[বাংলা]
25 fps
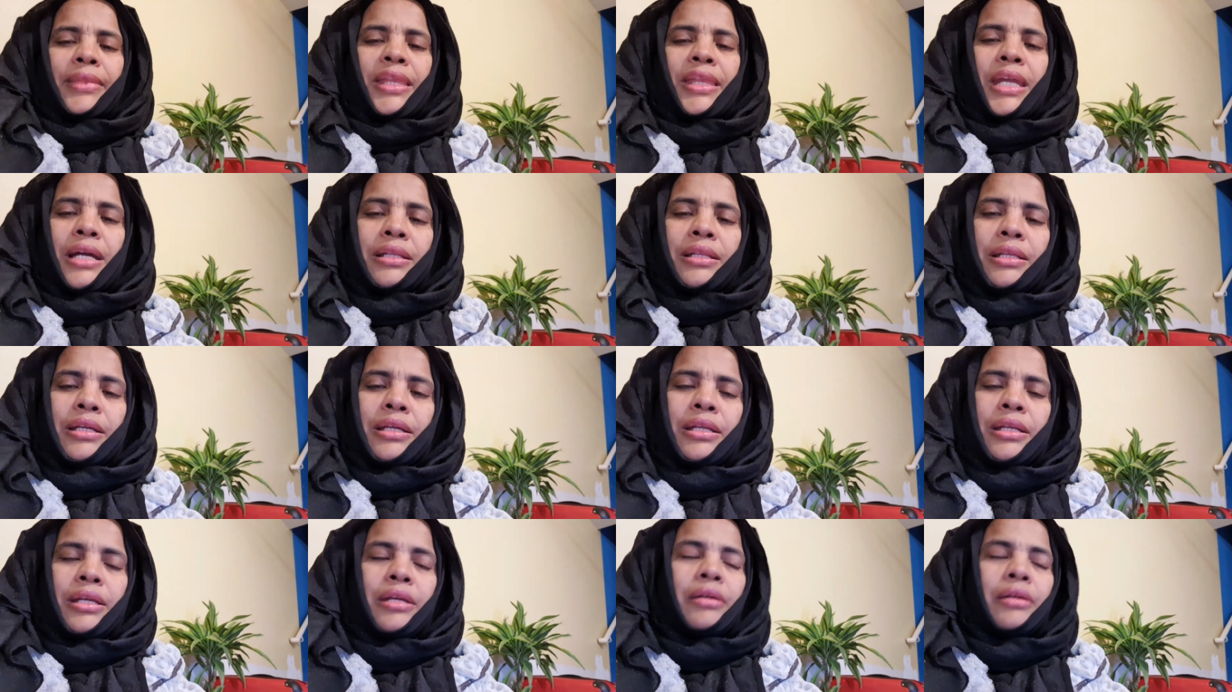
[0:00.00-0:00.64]

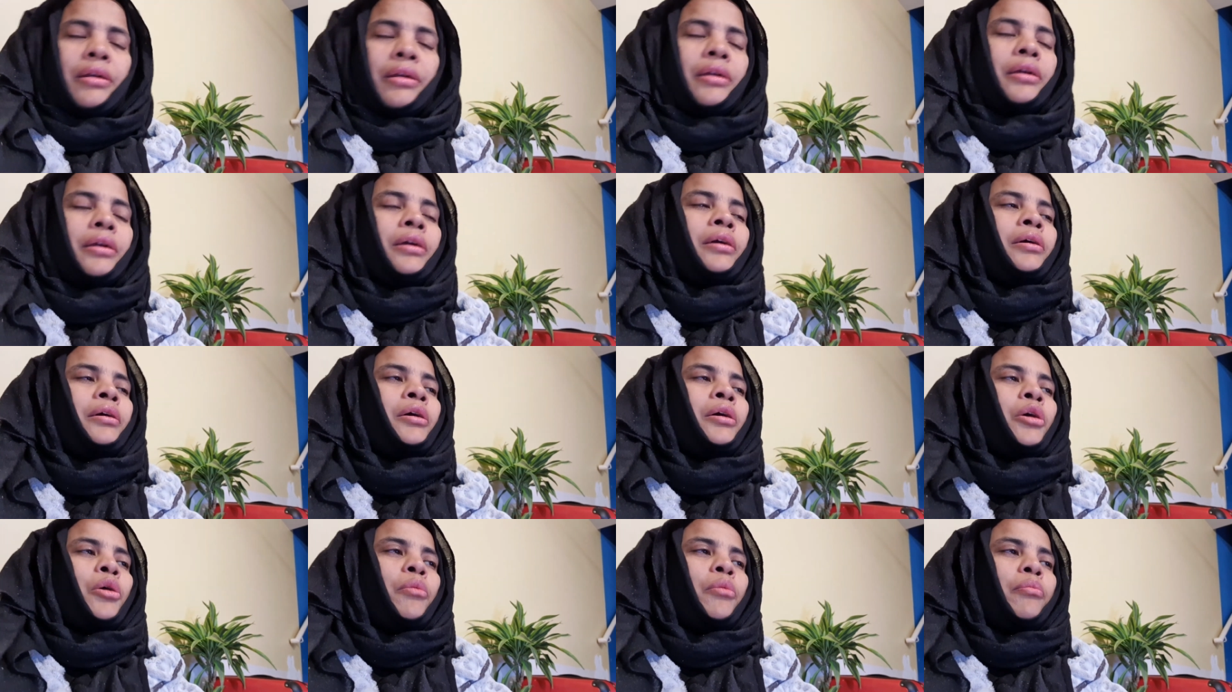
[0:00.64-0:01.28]
যাদের
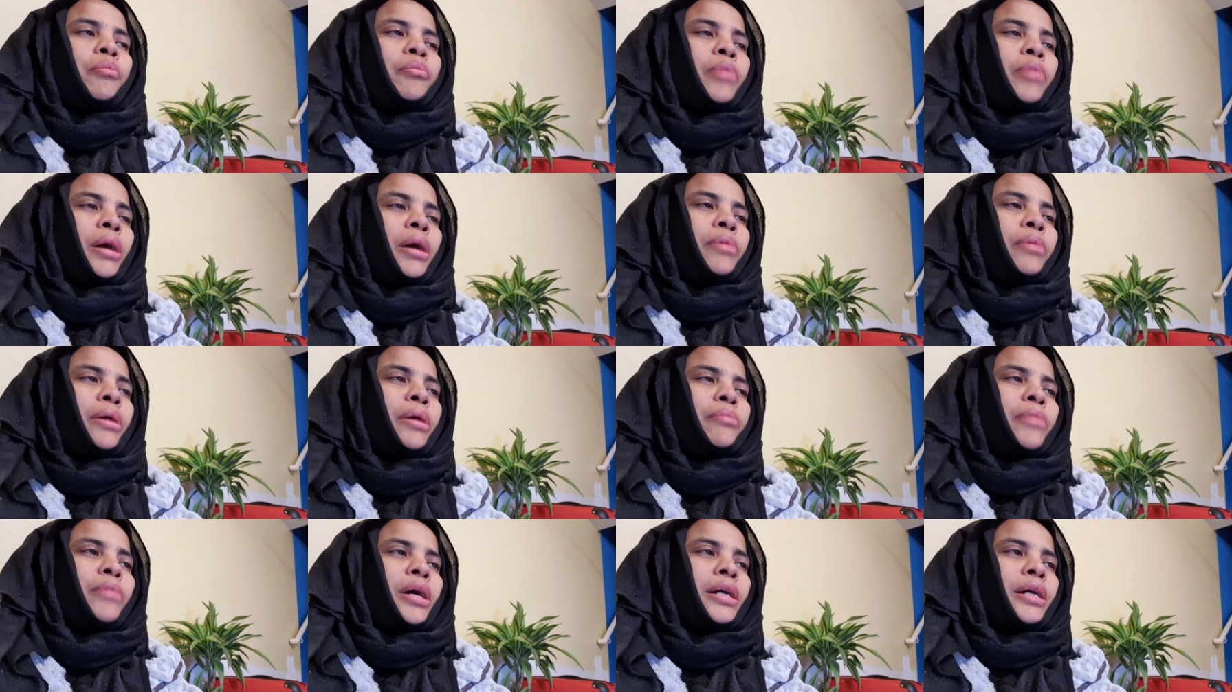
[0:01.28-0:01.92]

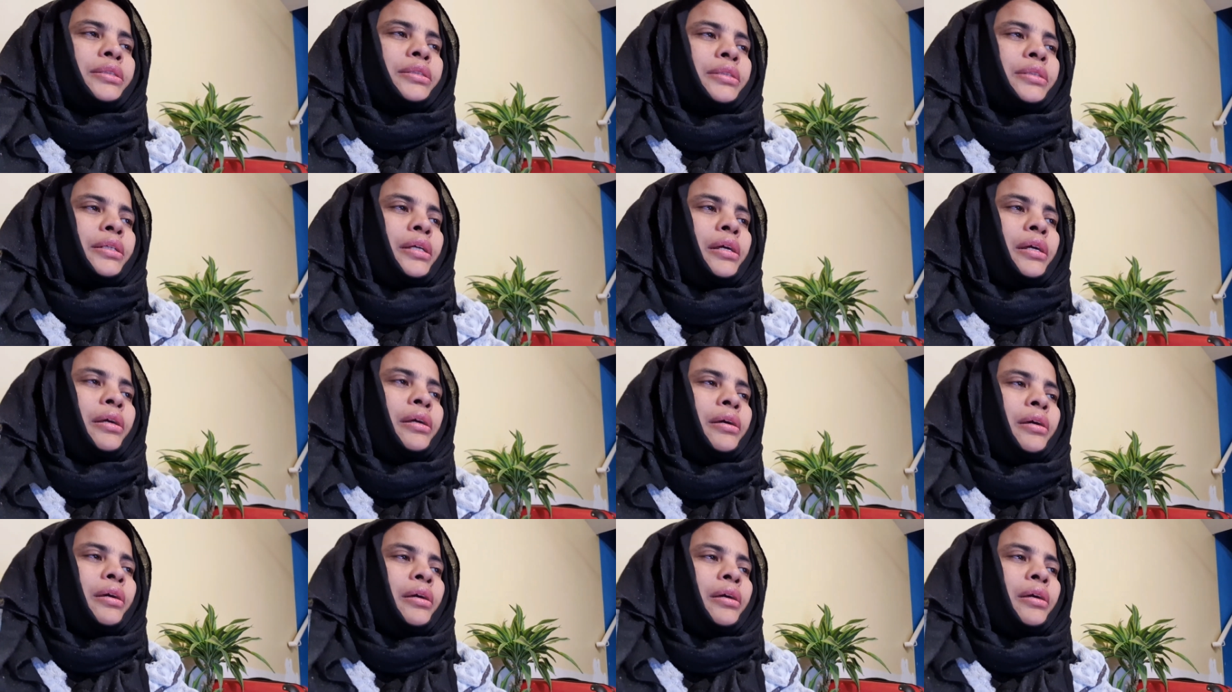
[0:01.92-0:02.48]
বাবা মা আছে